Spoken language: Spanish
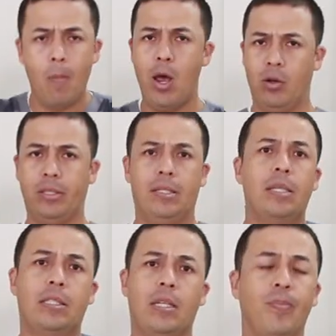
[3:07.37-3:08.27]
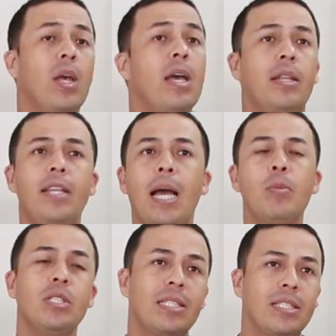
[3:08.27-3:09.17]
bueno, estás así.
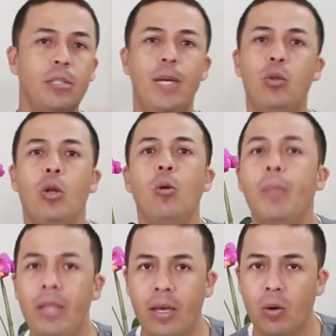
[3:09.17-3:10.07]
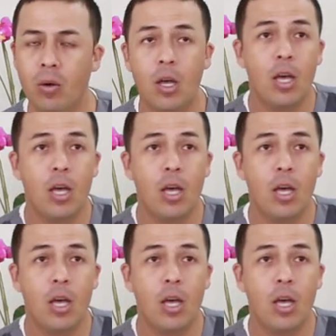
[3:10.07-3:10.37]
Digamos que estás viendo algún video.